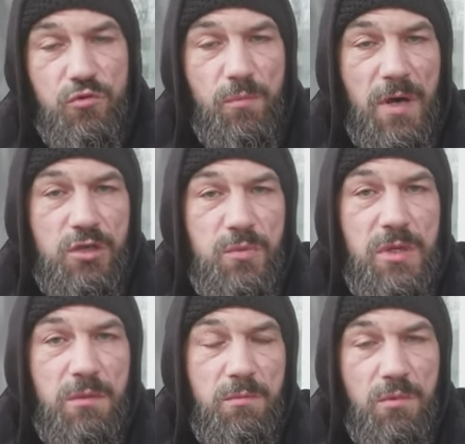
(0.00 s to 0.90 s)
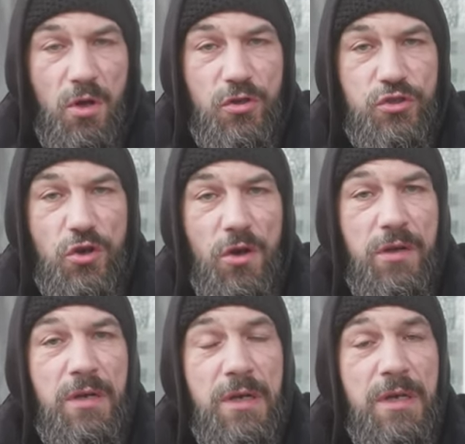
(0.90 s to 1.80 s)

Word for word: zum Beispiel Leung Scheung,